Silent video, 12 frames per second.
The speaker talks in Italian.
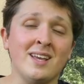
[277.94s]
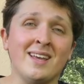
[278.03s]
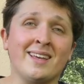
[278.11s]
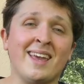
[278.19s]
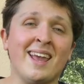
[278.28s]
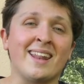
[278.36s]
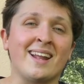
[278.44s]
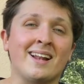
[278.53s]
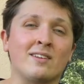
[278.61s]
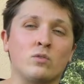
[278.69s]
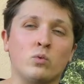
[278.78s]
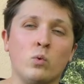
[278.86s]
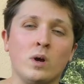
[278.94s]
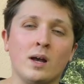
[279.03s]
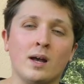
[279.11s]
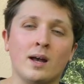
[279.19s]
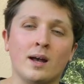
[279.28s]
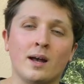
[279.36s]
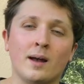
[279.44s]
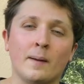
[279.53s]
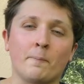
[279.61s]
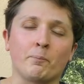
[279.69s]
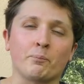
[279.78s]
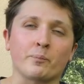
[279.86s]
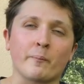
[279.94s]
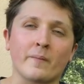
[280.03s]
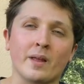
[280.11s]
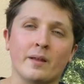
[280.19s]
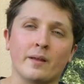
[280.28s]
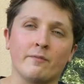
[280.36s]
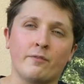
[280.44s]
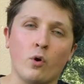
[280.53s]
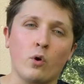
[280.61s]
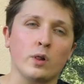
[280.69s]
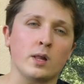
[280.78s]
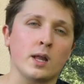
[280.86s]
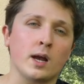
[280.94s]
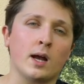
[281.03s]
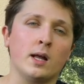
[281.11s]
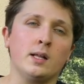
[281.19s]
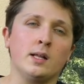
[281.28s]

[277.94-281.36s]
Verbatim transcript: che nella sua mh, mm, voglia,